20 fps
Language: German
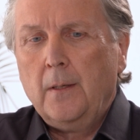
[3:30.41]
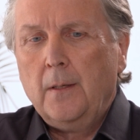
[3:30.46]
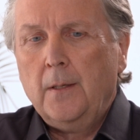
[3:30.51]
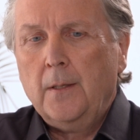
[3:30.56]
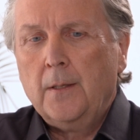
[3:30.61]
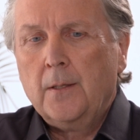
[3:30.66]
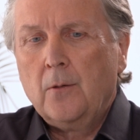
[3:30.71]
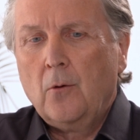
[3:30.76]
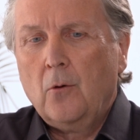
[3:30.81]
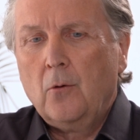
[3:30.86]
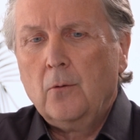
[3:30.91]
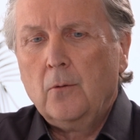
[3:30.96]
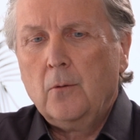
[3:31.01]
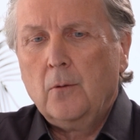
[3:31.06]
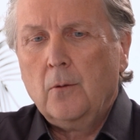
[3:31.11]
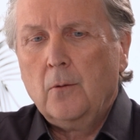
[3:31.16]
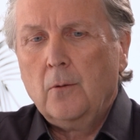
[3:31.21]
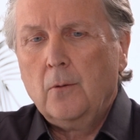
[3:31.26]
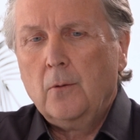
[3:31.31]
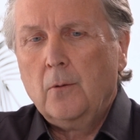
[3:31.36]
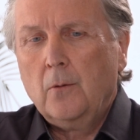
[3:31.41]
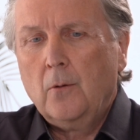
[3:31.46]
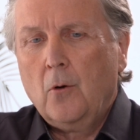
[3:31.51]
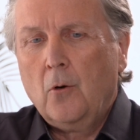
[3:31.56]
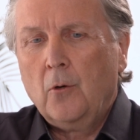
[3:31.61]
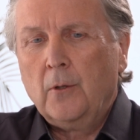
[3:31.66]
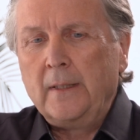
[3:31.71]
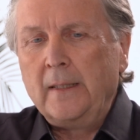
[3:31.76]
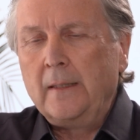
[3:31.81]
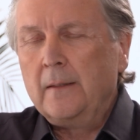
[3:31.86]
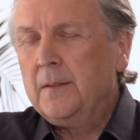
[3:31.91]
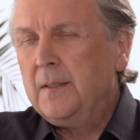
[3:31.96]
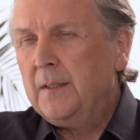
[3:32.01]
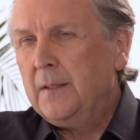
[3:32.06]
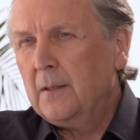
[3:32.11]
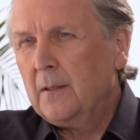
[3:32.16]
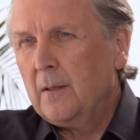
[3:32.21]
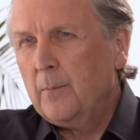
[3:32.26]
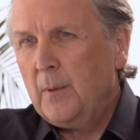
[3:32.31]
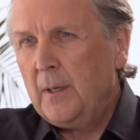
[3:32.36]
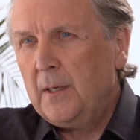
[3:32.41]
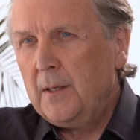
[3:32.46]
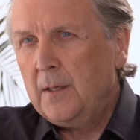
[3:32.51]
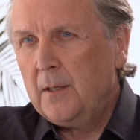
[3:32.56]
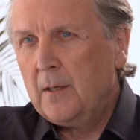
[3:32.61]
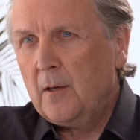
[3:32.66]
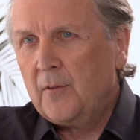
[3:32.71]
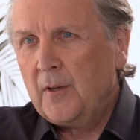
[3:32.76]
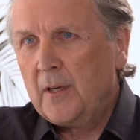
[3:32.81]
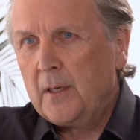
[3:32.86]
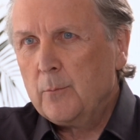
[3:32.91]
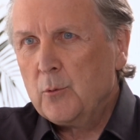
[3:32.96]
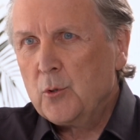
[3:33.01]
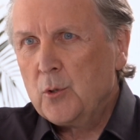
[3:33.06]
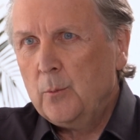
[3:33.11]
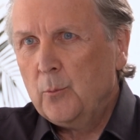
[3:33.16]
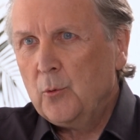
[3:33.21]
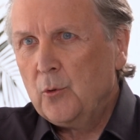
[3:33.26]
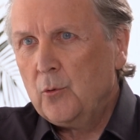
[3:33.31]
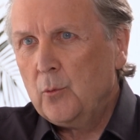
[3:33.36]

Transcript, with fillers: ich orientiere mich nicht auf eine bestimmte